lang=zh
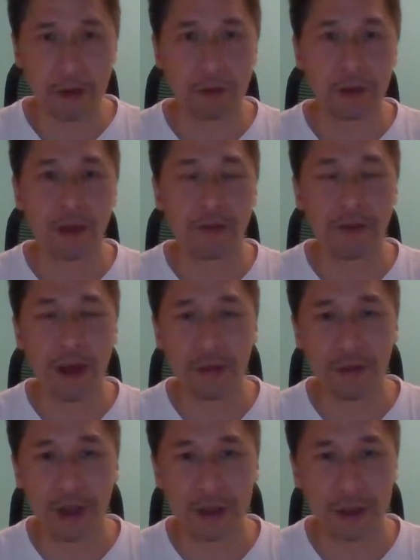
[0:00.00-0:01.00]
国内发
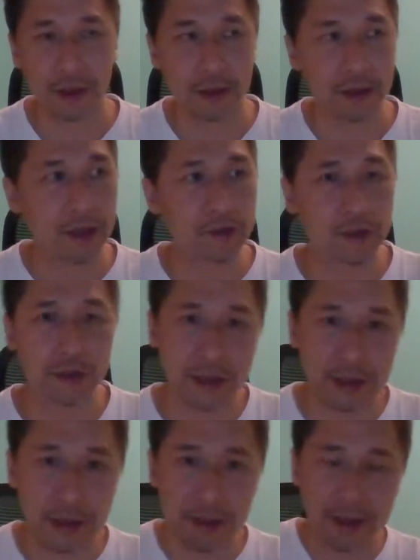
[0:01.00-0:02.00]
发行，但是在
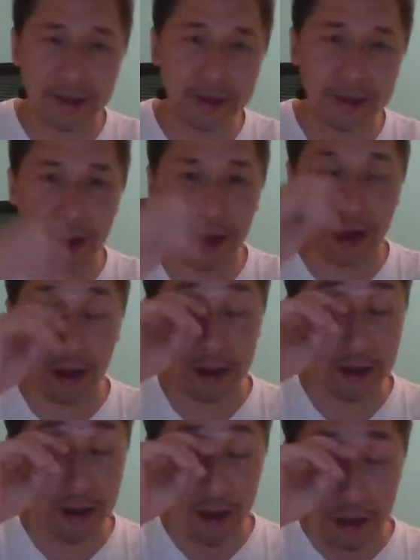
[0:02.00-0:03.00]
在他在香港
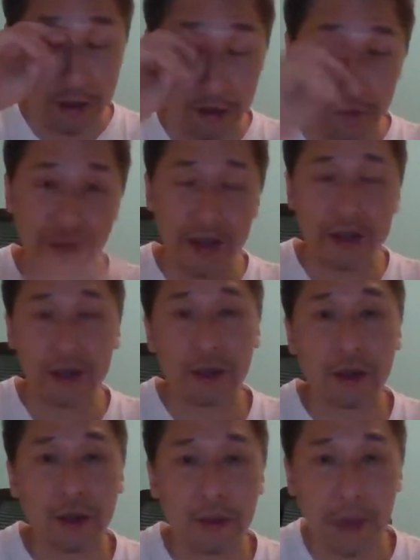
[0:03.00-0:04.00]
呢有发行
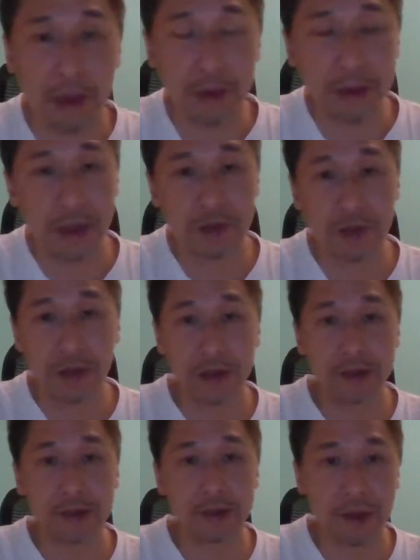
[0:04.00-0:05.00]
那个美元债券
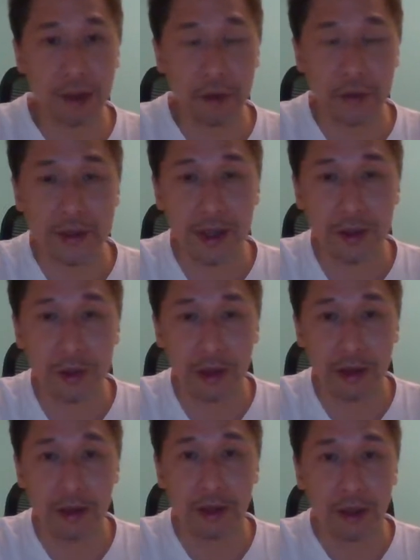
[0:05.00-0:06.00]
跟港元债券，
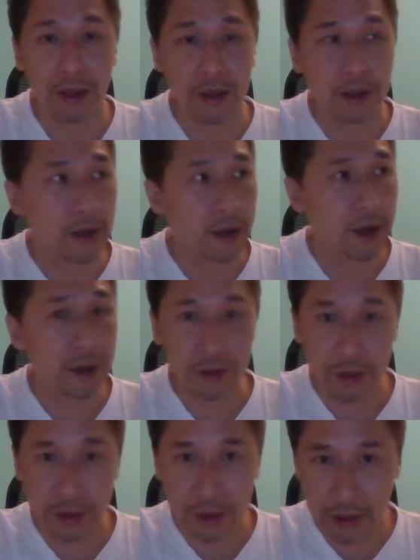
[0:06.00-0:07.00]

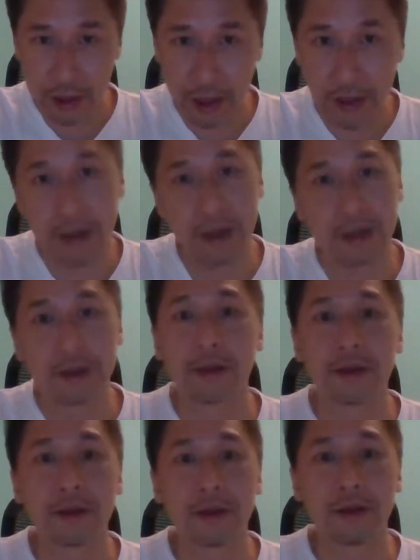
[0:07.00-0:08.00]
啊，这个
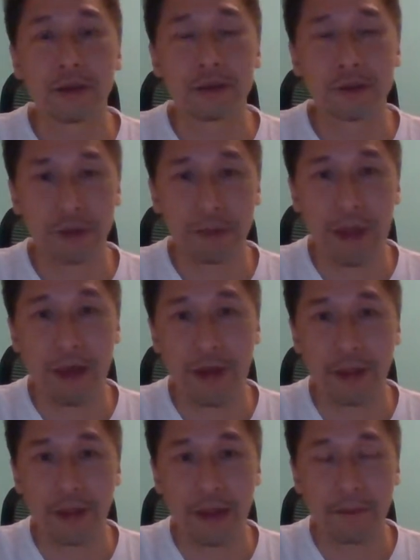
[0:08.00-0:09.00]
是麻
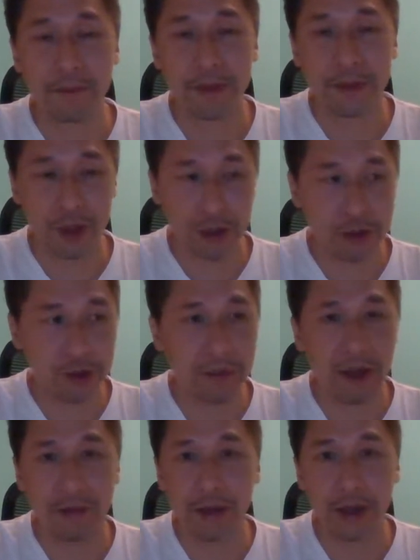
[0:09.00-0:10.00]
烦的，这个是
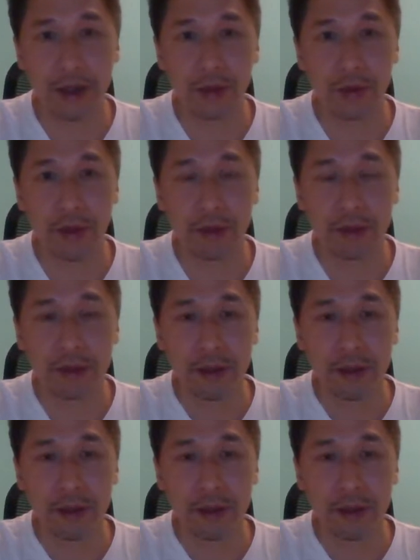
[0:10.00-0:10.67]
麻烦的根源。